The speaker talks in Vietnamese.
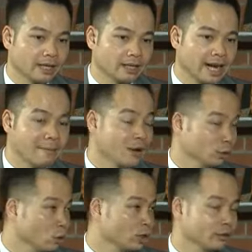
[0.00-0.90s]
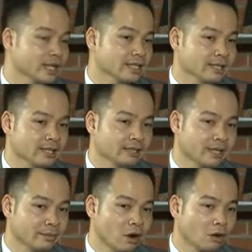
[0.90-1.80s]
Cái đam mê của tôi nghĩ rằng là đến thời
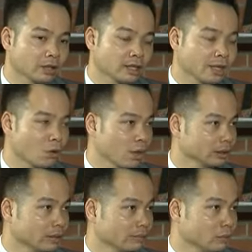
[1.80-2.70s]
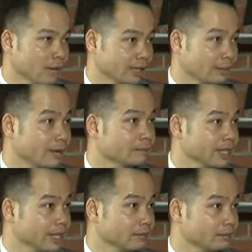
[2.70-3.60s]
điểm đó, tức là sau khoảng tầm độ 7-8 năm
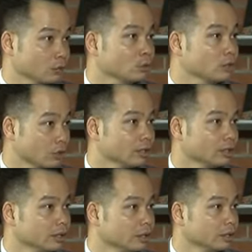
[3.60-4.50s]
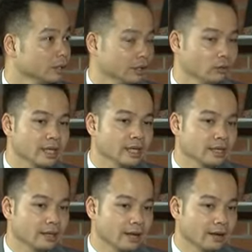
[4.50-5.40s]
trải nghiệm giáo dục rồi, thì tôi nghĩ
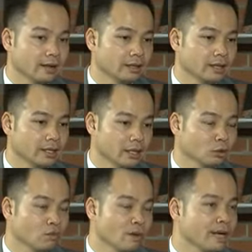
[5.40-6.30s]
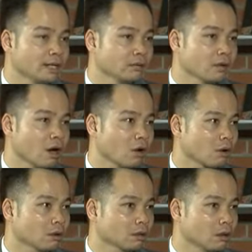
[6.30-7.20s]
rằng là giáo dục với mình lúc đó
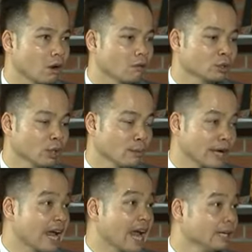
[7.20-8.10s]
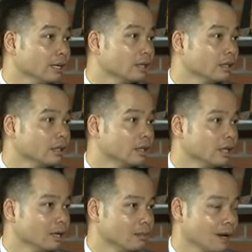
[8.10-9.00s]
nó không đơn thuần là một cái nghề nữa,
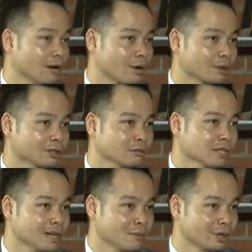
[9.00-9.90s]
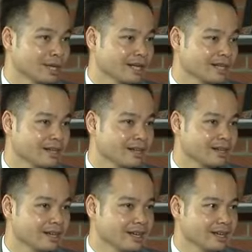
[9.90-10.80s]
mà nó có giống như là một cái
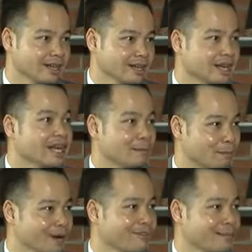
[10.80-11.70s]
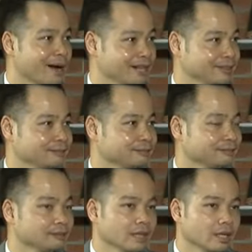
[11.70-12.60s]
nghiệp, cái vận mệnh.
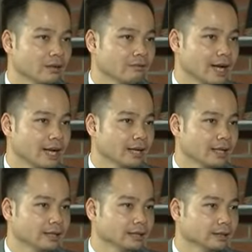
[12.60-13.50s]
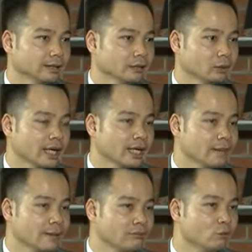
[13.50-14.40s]
Và tôi thấy là
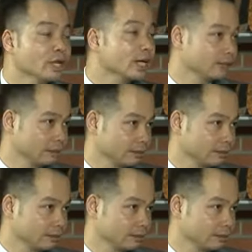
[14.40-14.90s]
mình vui nhất,